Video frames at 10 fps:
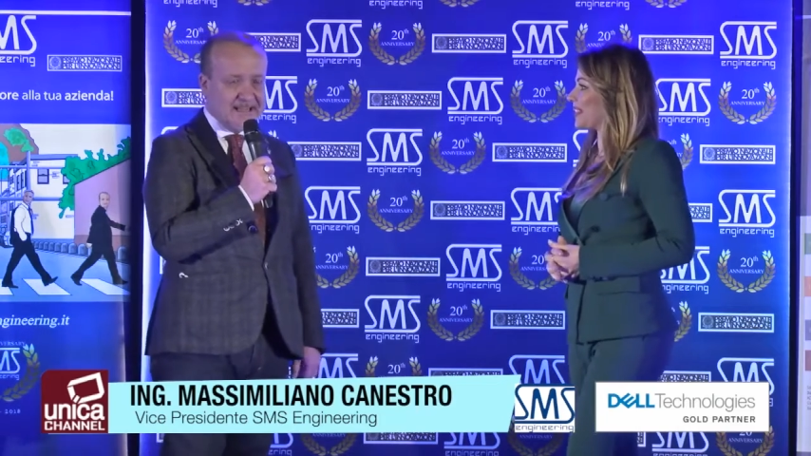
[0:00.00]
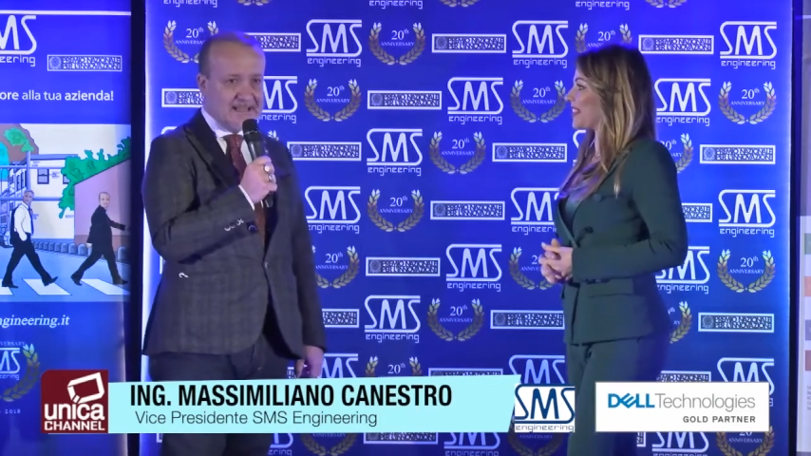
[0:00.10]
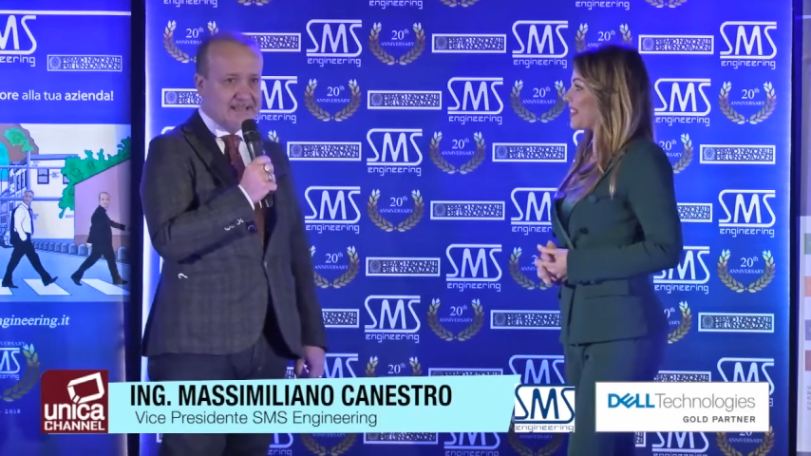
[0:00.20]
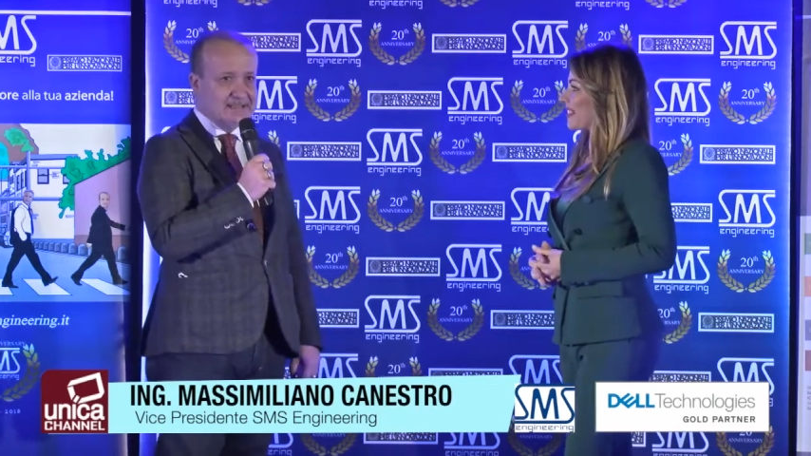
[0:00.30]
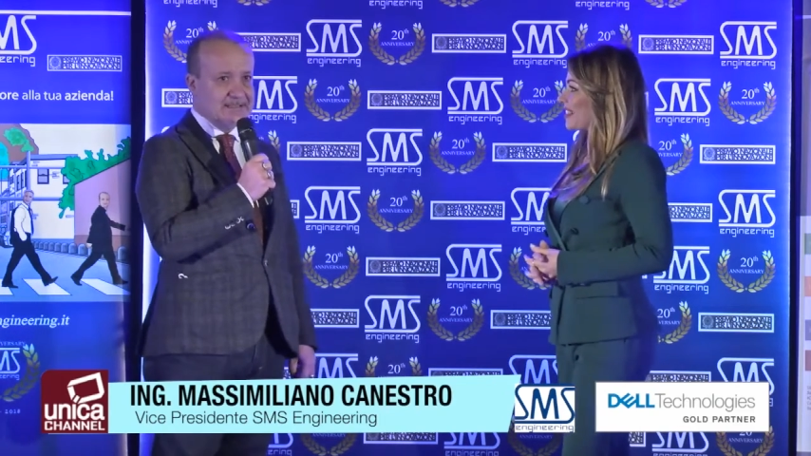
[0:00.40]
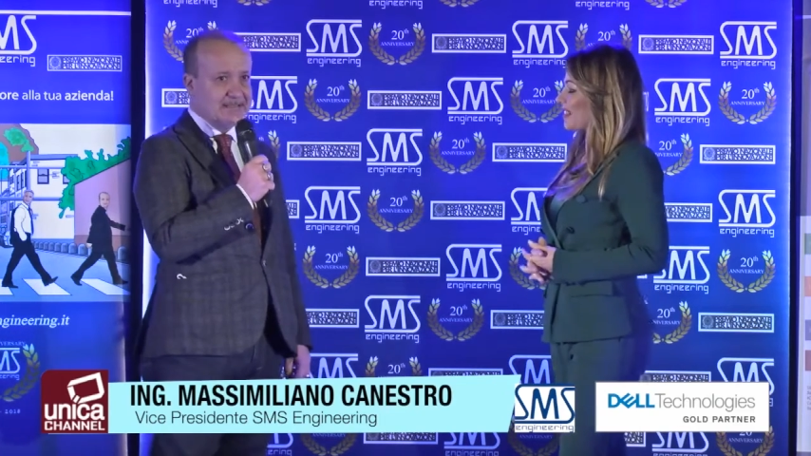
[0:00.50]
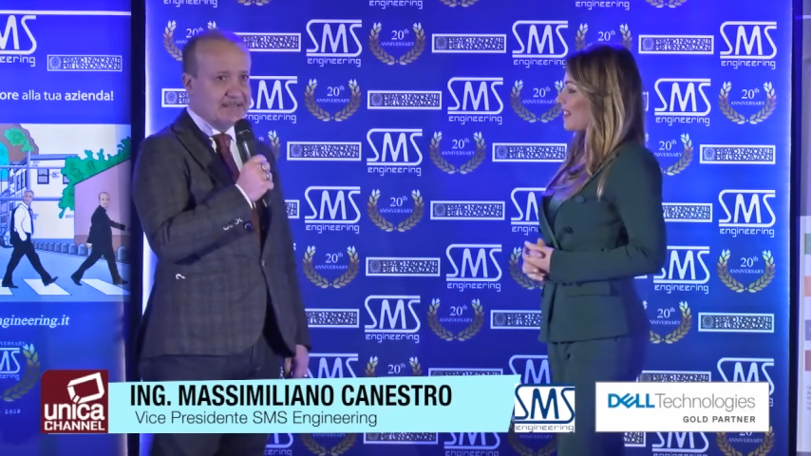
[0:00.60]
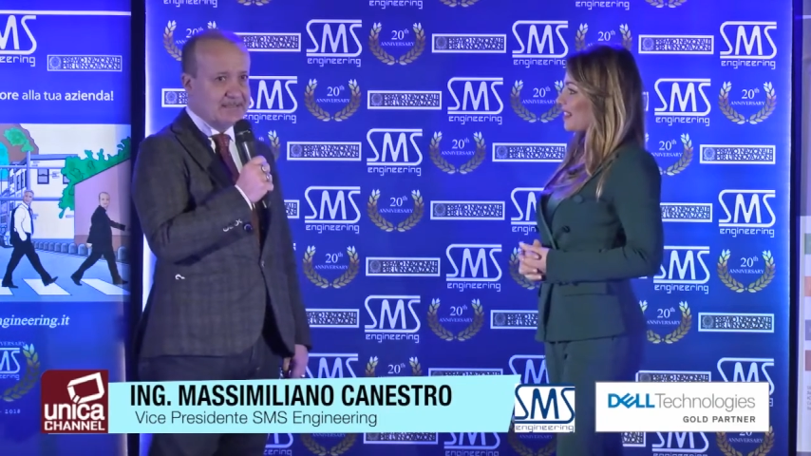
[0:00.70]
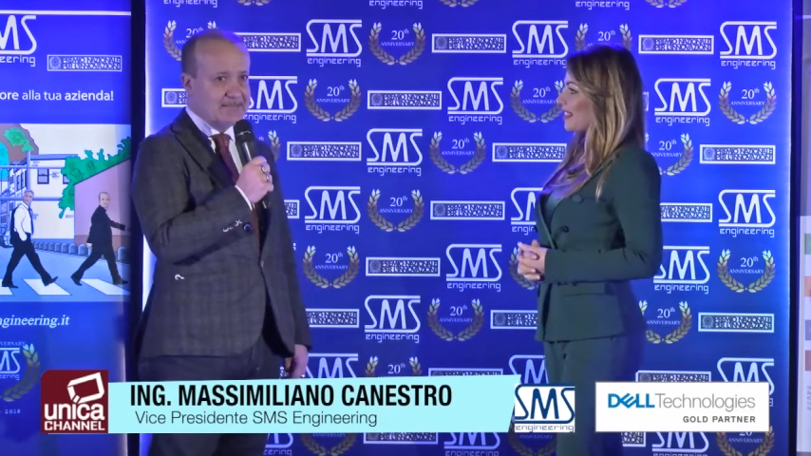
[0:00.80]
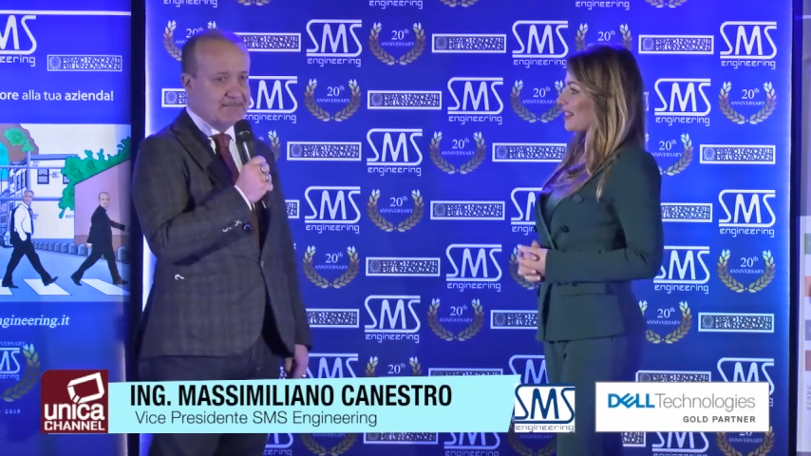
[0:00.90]
eh,
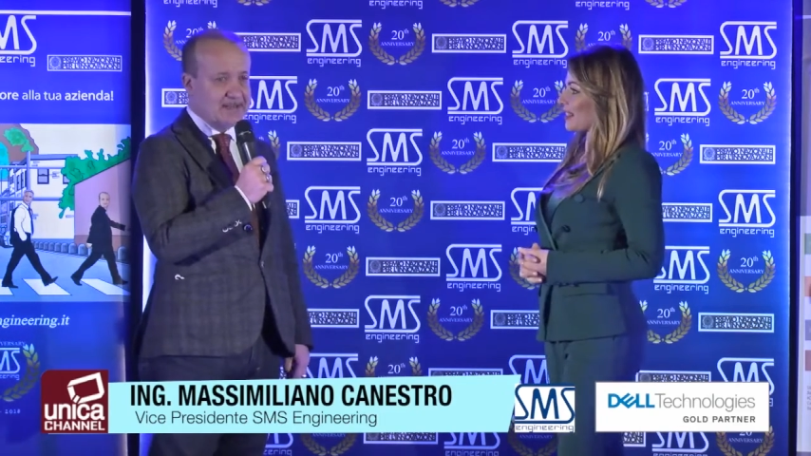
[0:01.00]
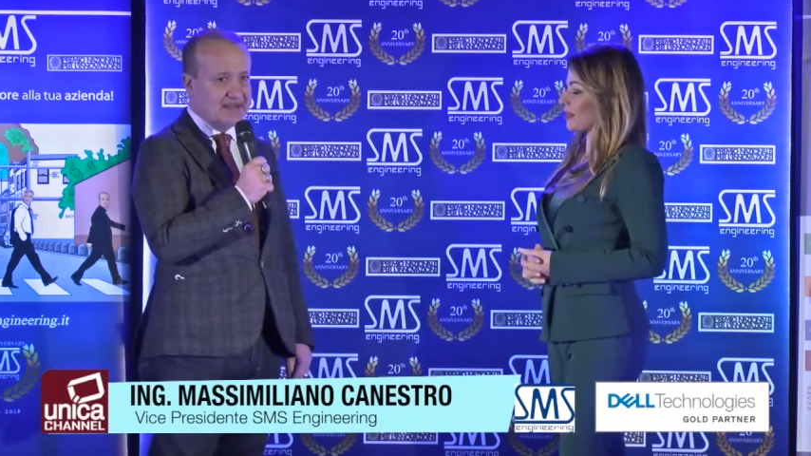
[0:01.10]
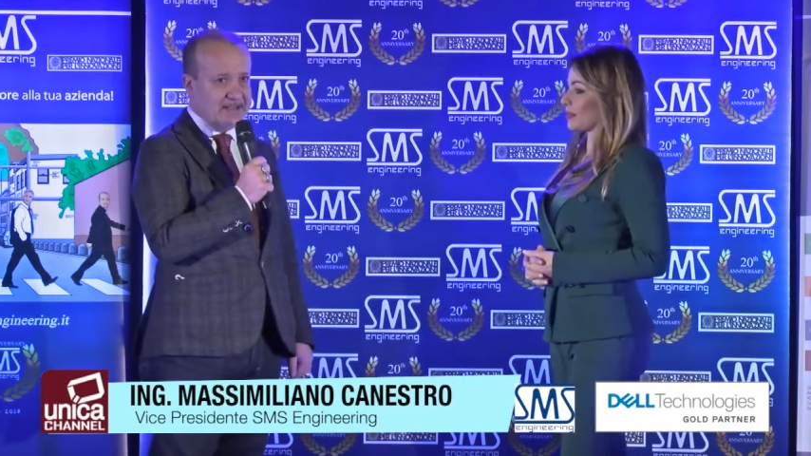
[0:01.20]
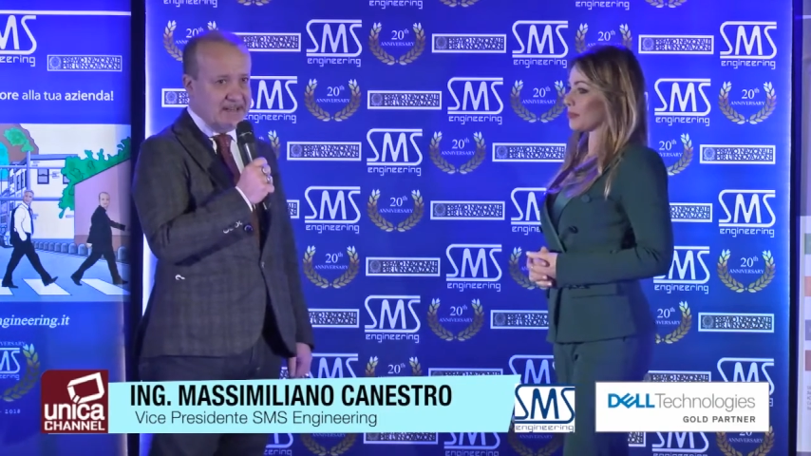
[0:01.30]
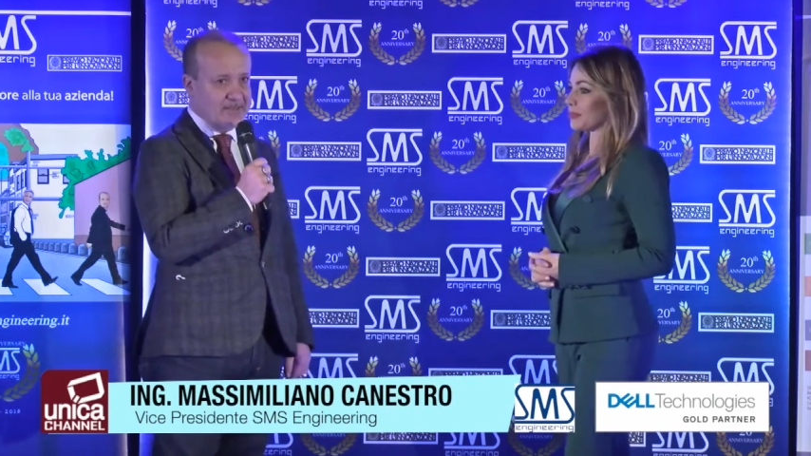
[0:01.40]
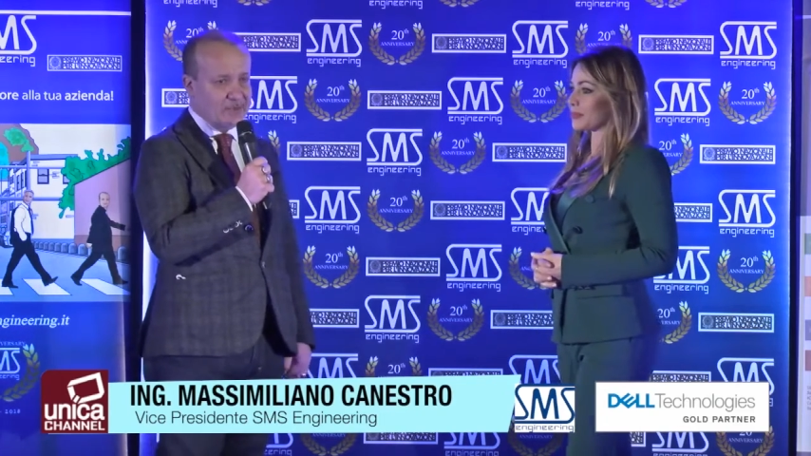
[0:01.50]
parleremo